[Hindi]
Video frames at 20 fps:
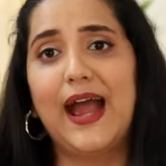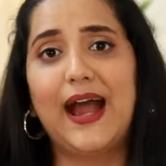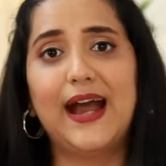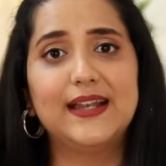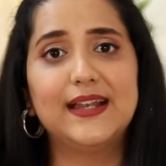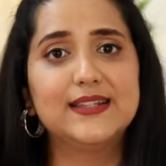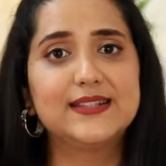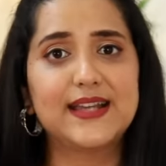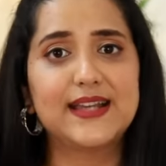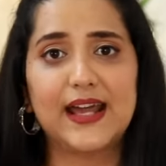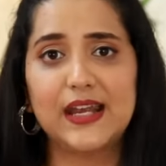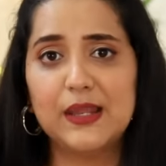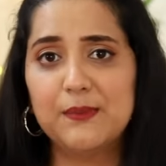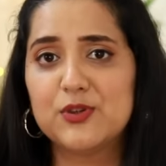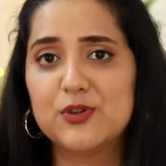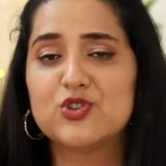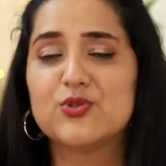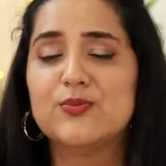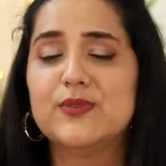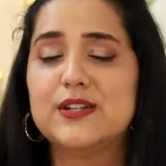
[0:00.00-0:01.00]
एंड सारे
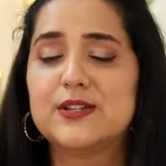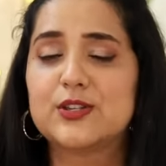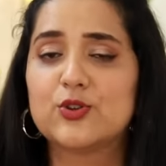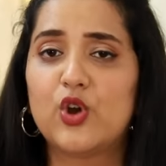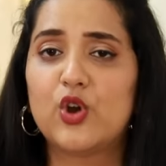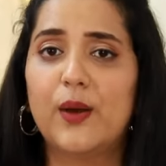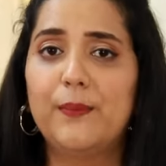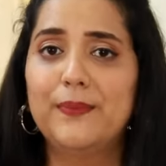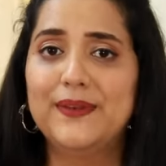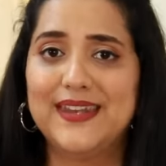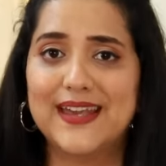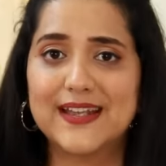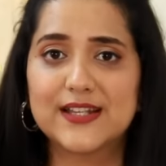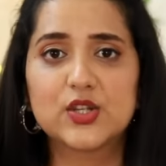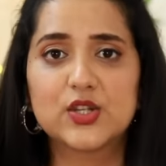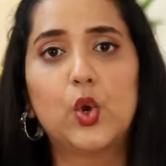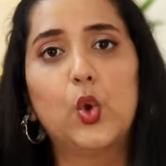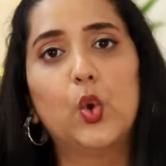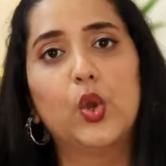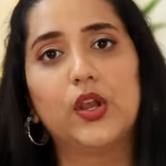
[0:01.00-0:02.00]
मेजरमेंट्स को आप
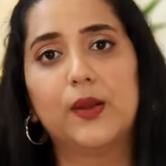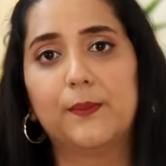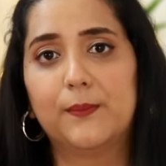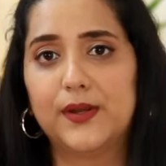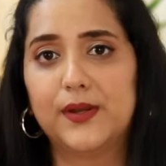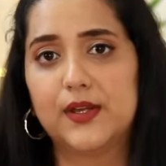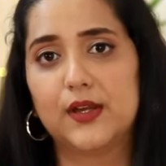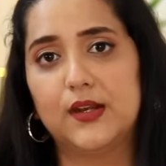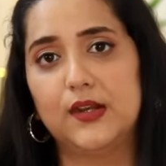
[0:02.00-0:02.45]
नेक्स्ट होल नंबर